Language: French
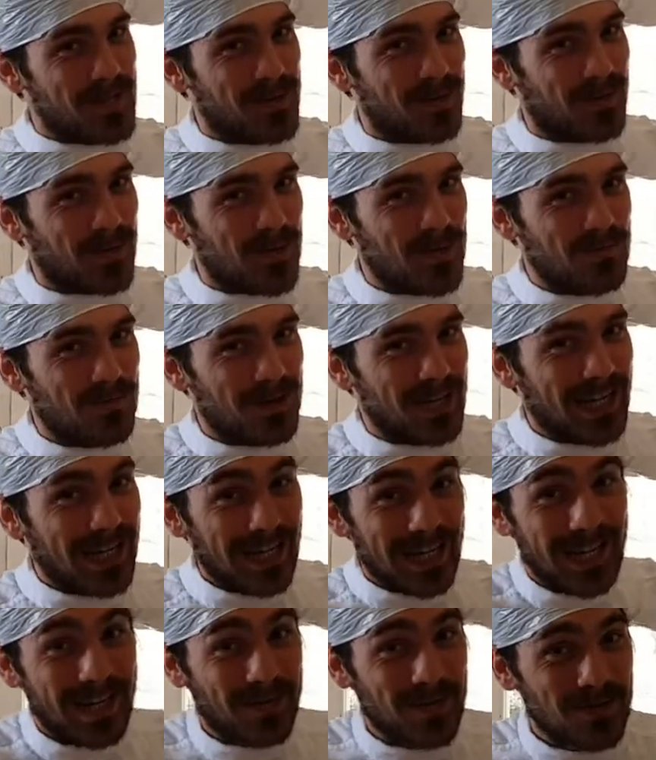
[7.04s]
au Cube,
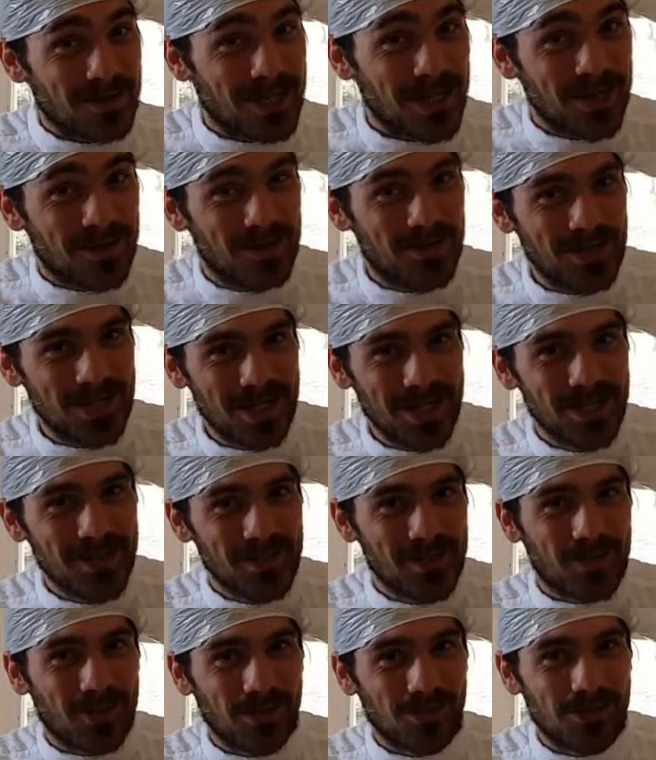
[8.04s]
les conseils cuisine du
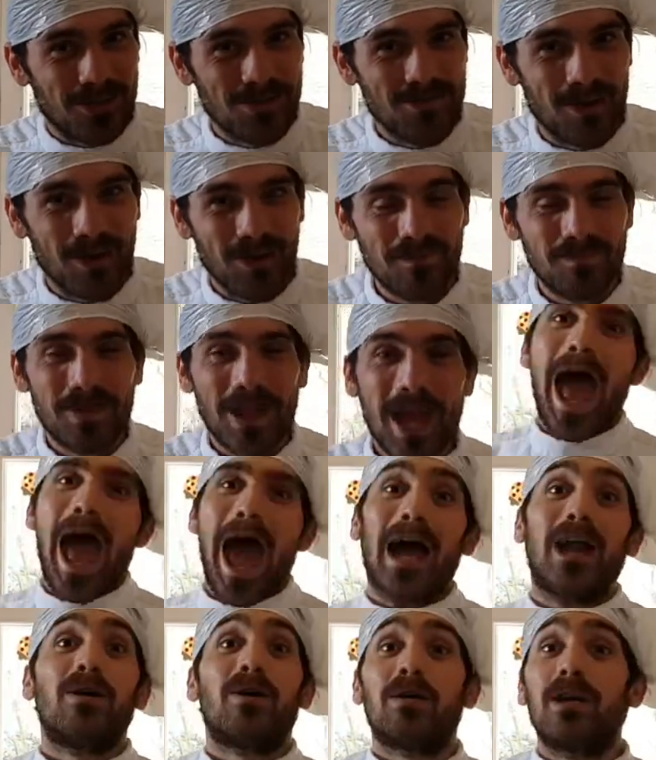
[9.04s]
confinement.
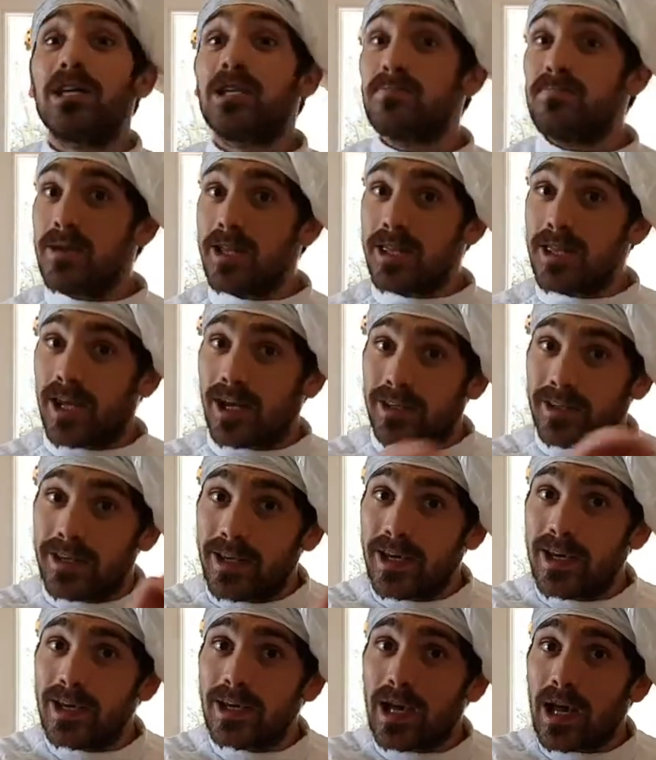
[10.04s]
Alors la semaine
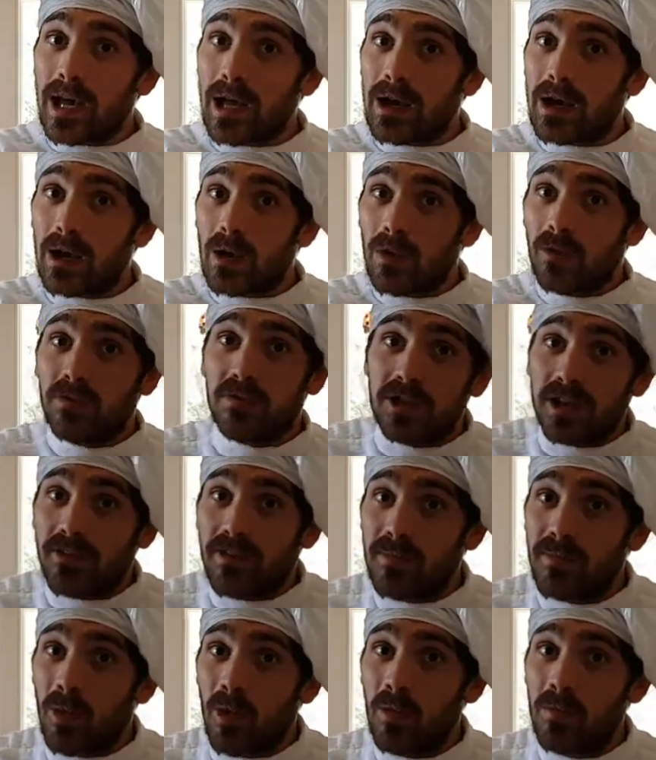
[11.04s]
dernière, on vous avait
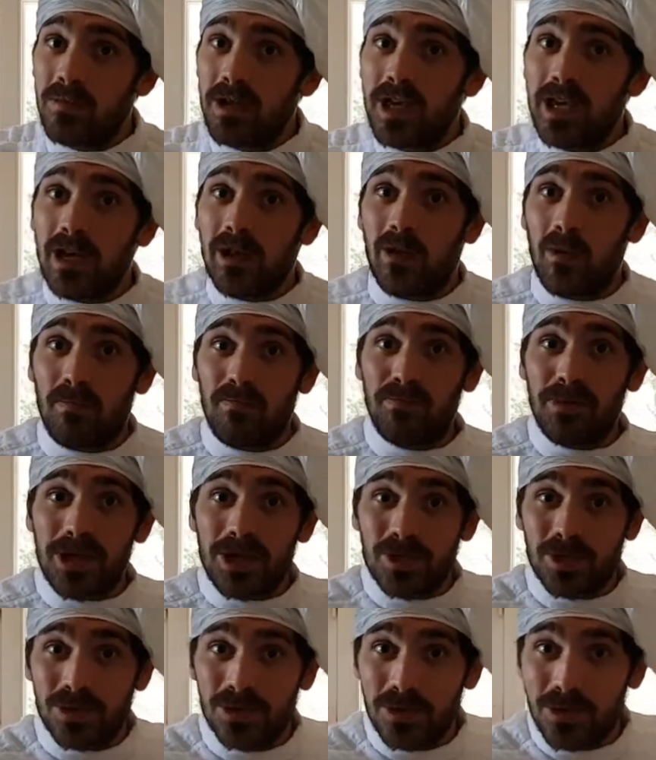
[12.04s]
promis le
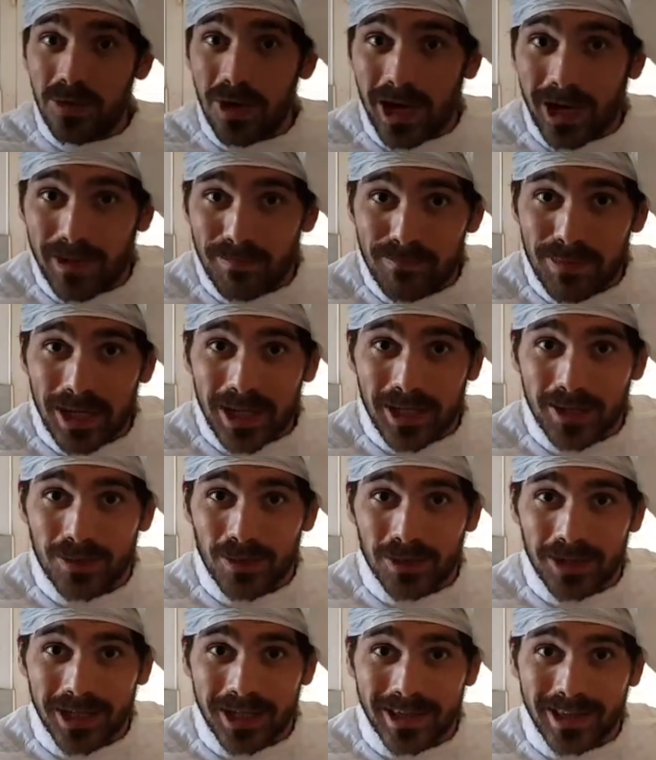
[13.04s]
pigeonneau à la
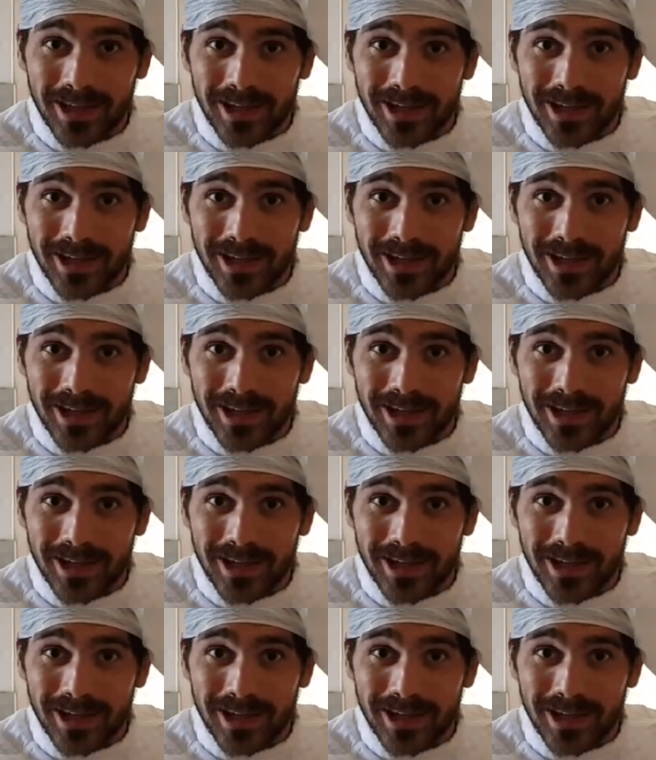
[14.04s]
périgourdine.